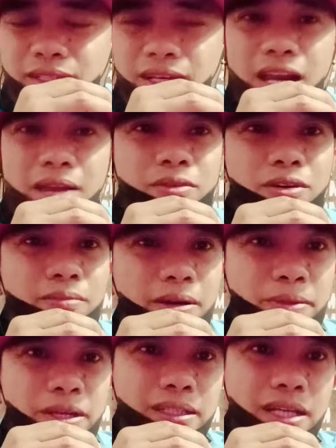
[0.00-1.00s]
Alam kong may
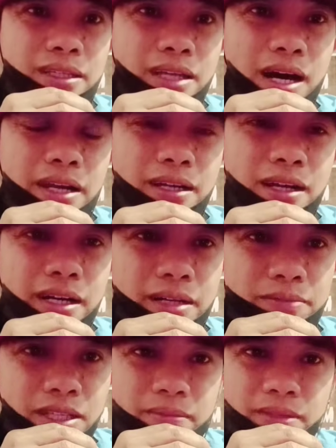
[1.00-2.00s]
pinagdadaanan kang
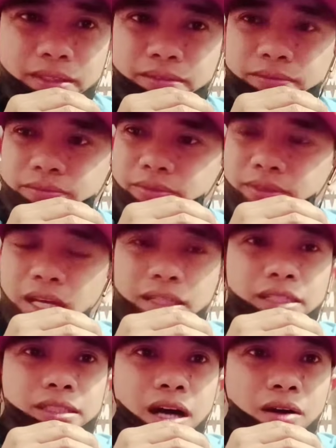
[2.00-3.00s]
karamdaman at
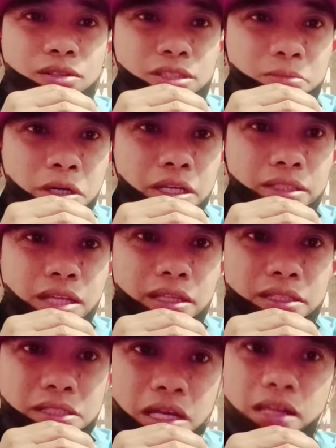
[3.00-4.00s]
isa ako sa mga
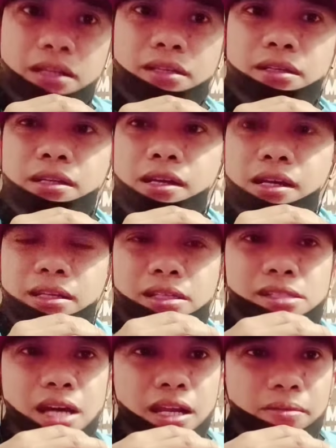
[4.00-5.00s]
nagdadasal na
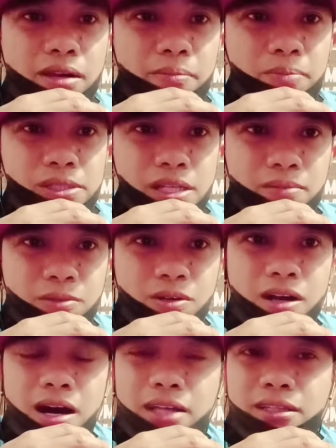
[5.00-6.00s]
sana malampasan mo
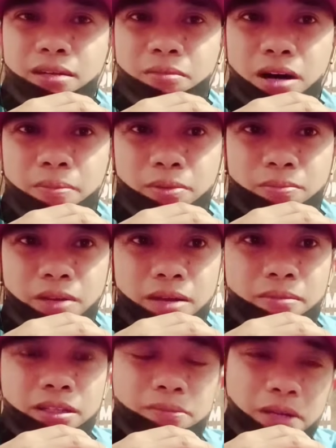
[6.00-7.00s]
lahat ng mga
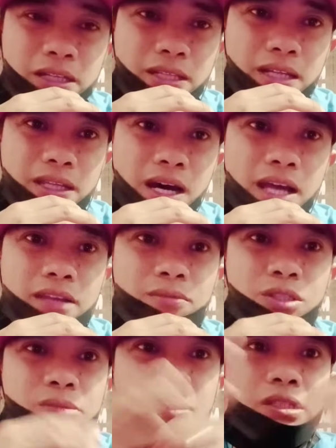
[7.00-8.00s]
problema at pinagdadaanan mo,
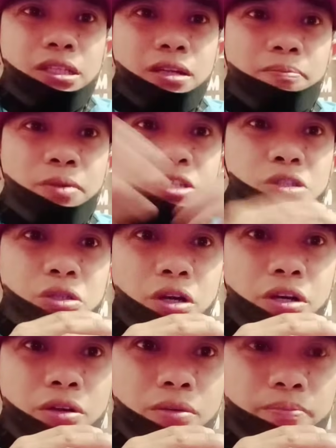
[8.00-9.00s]
especially personal,
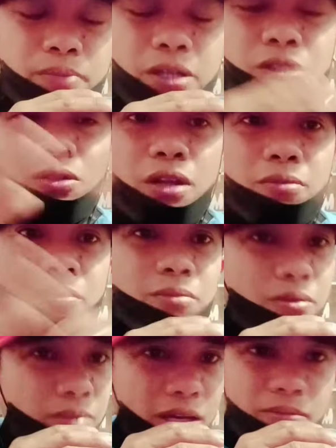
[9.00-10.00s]
personal mong
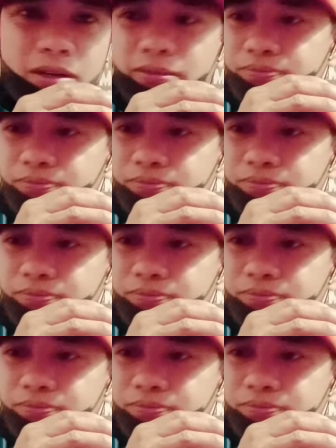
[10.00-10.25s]
problema.